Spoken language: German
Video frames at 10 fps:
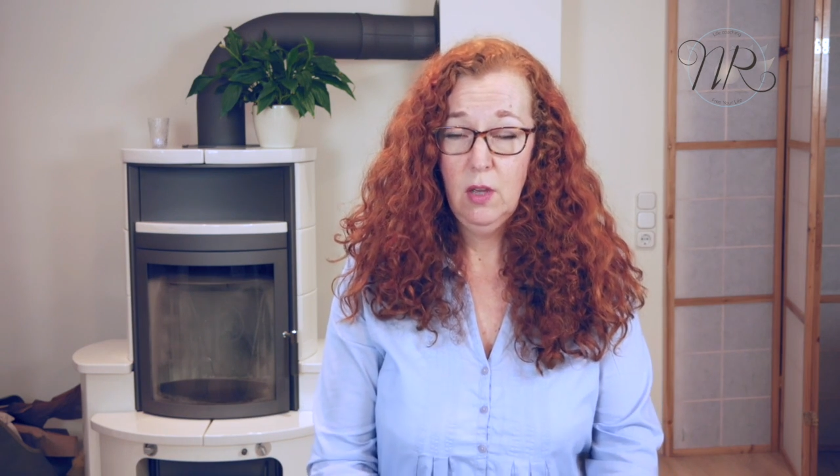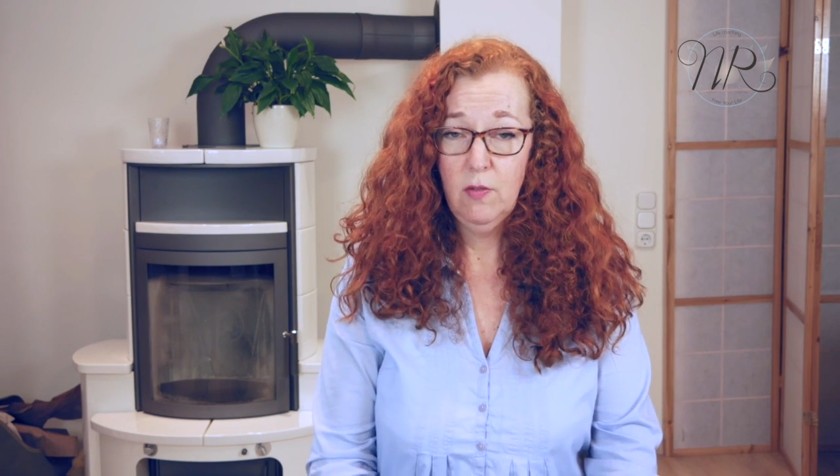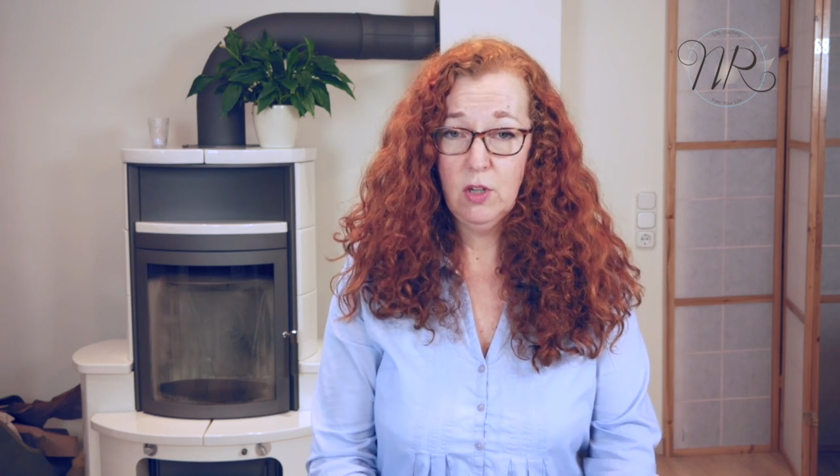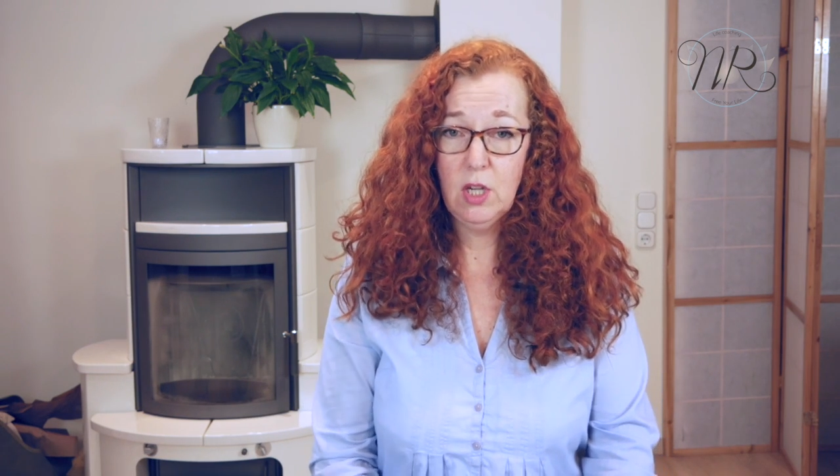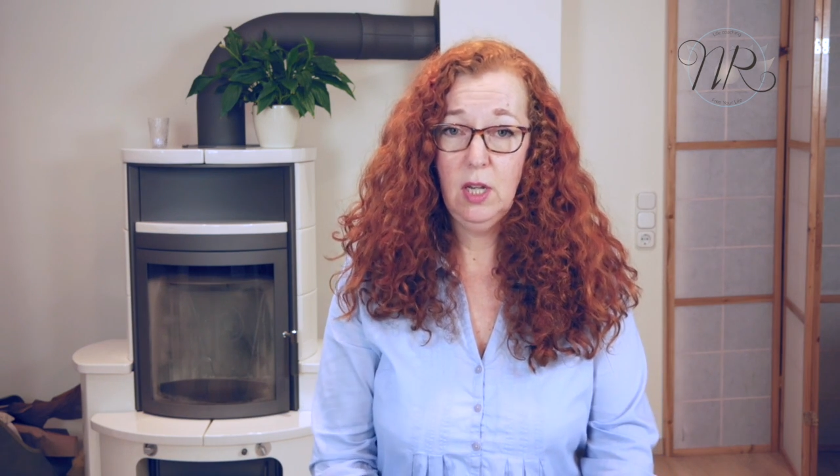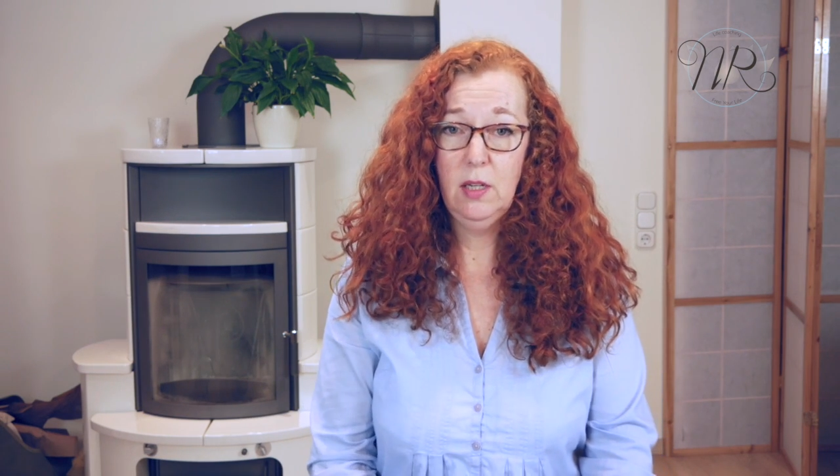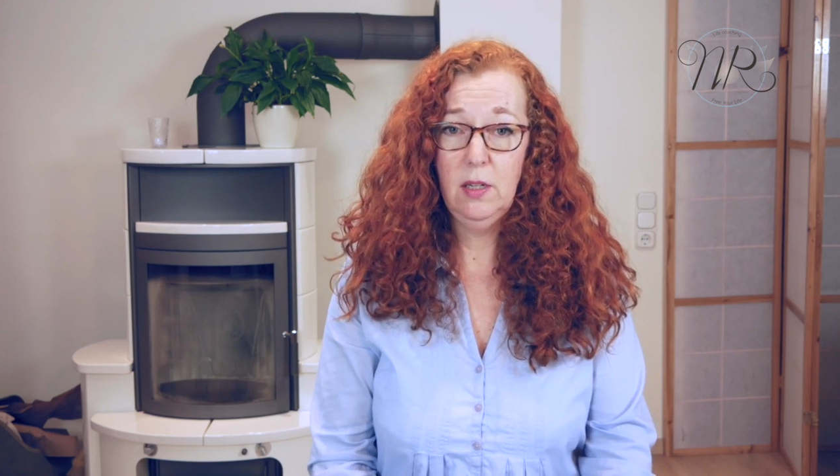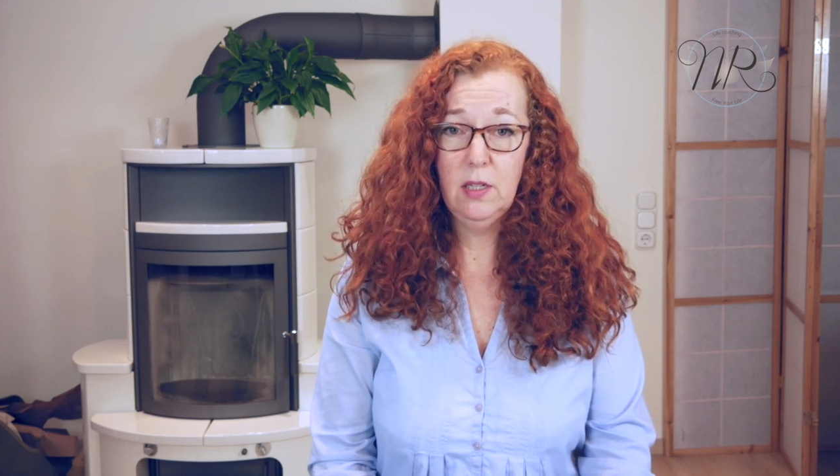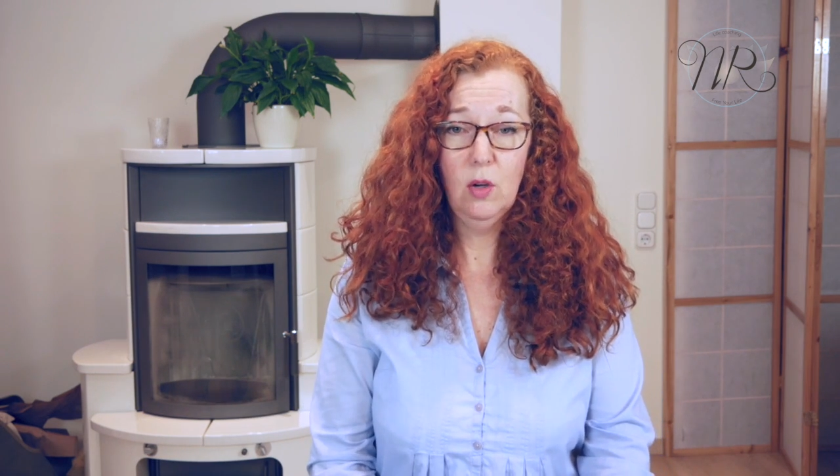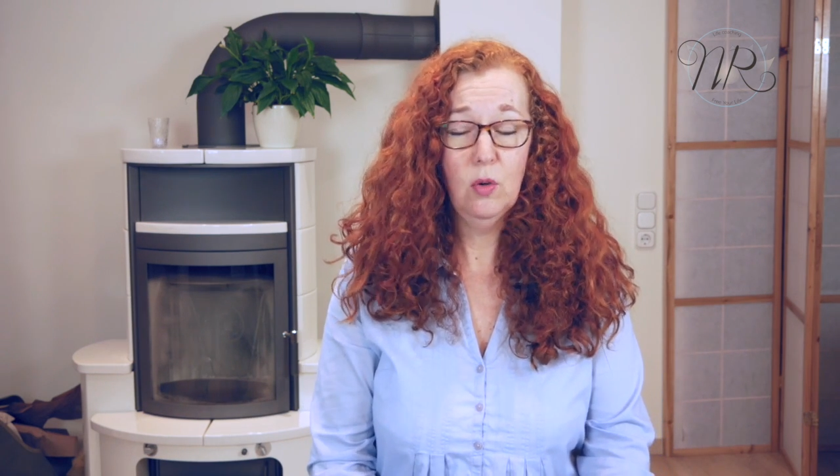
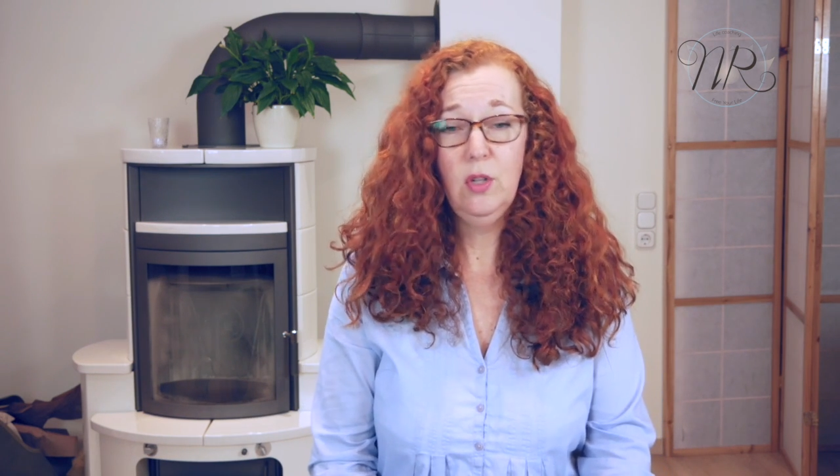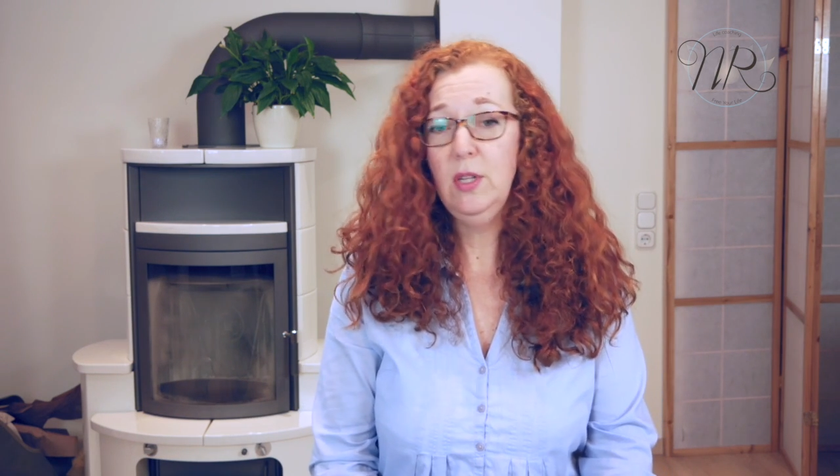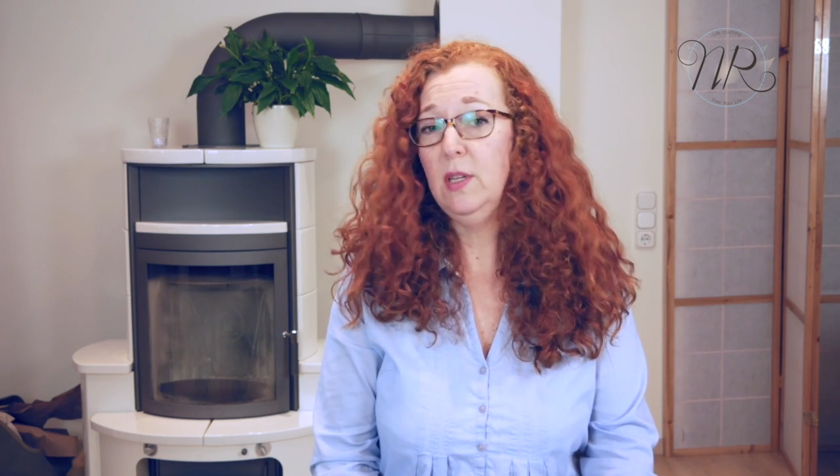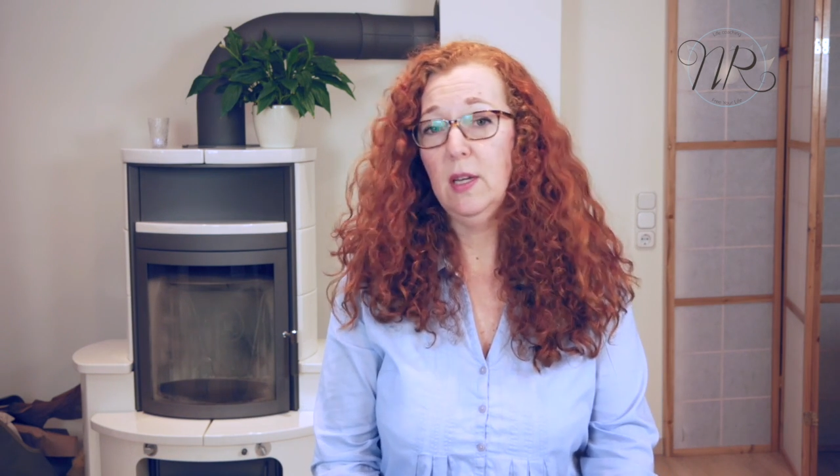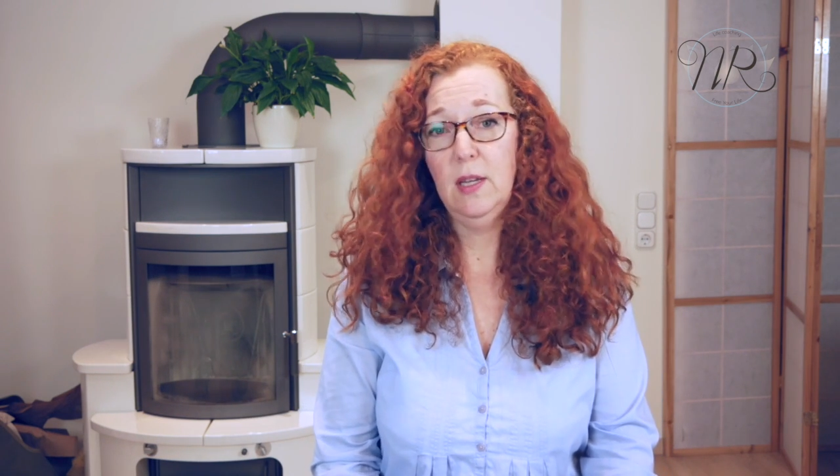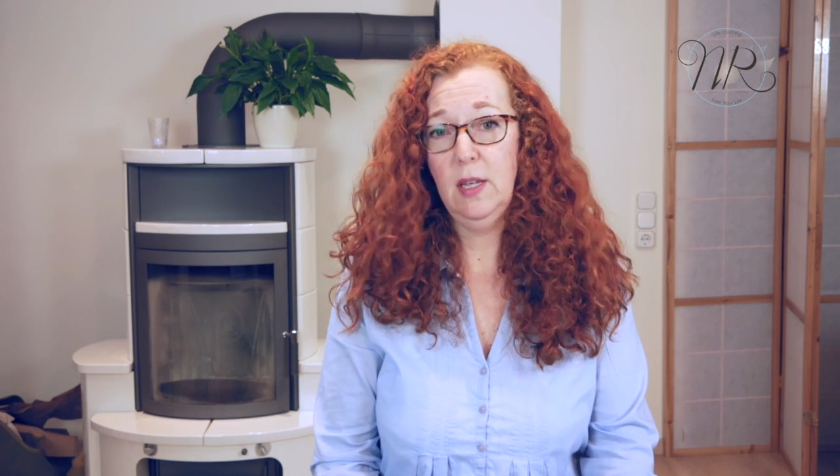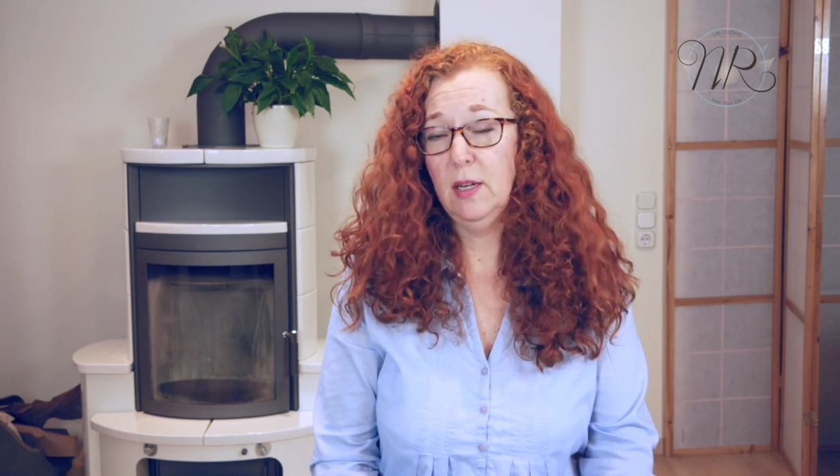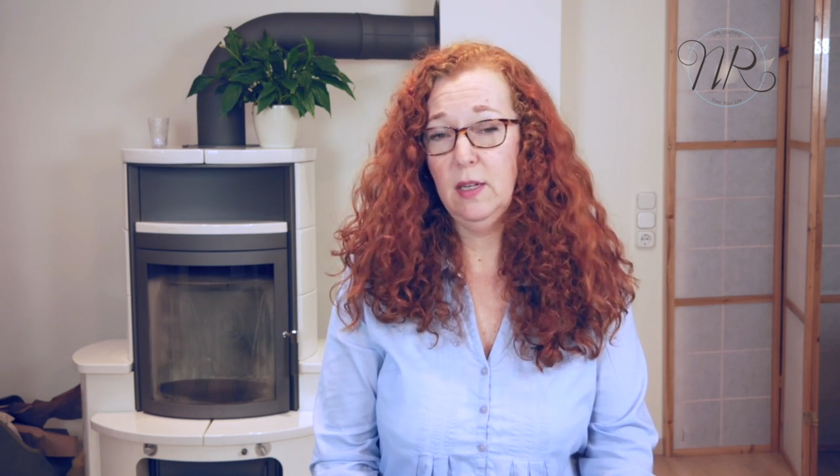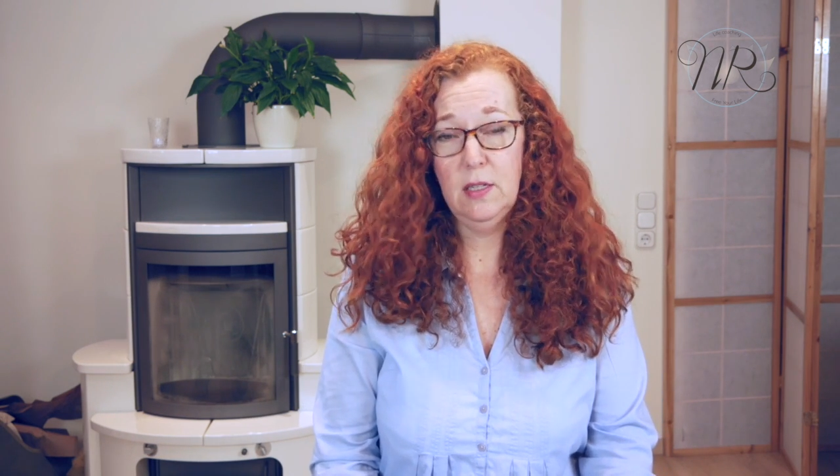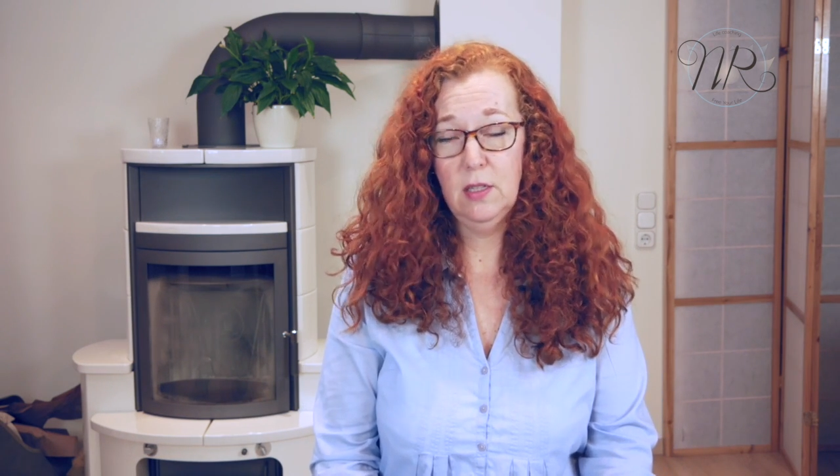wahrscheinlich auch nie eine
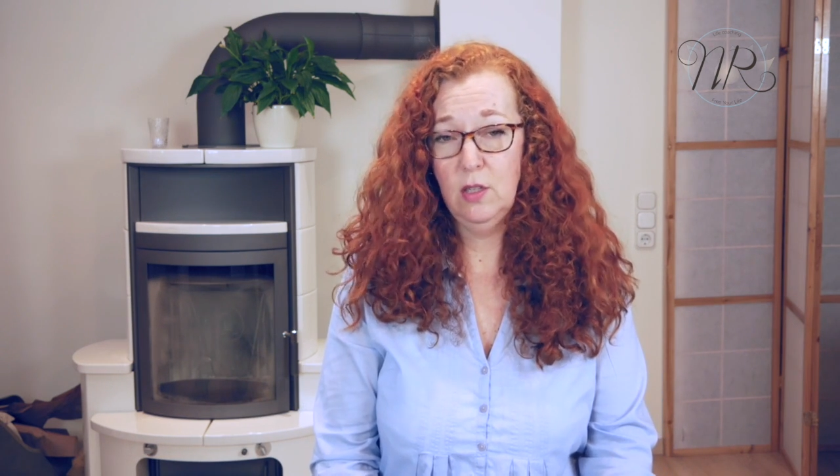ehrliche